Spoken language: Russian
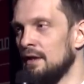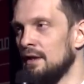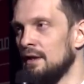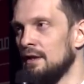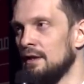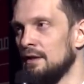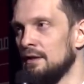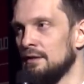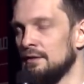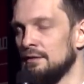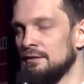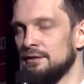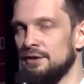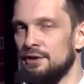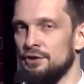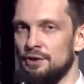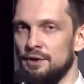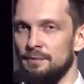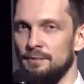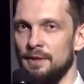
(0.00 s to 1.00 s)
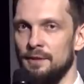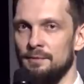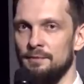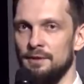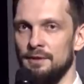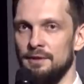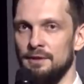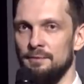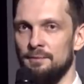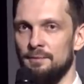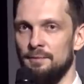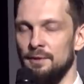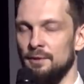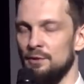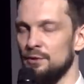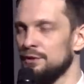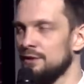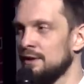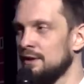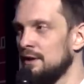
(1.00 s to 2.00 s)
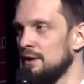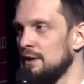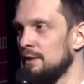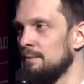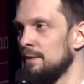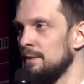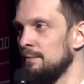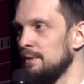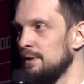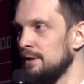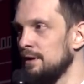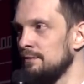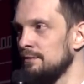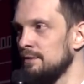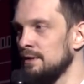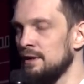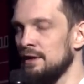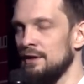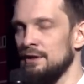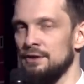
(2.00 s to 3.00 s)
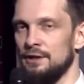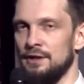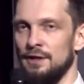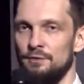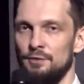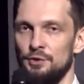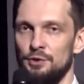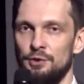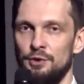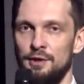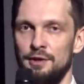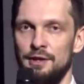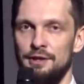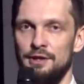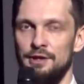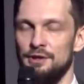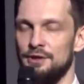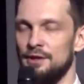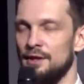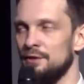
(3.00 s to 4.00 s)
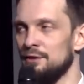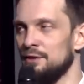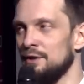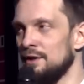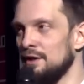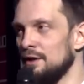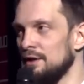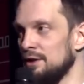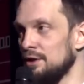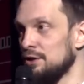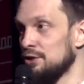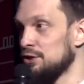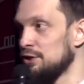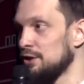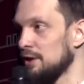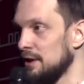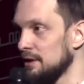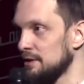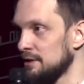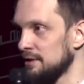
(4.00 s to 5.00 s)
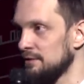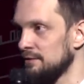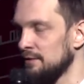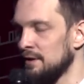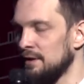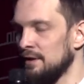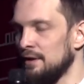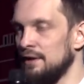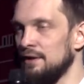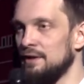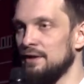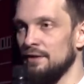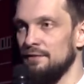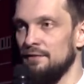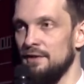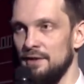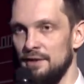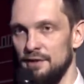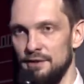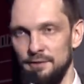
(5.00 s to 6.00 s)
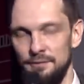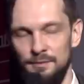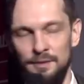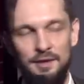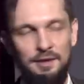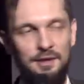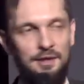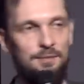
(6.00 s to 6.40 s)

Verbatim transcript: а, слишком как бы плоские и примитивны из-за того, что они отрицают ницшанство и дарвинизм.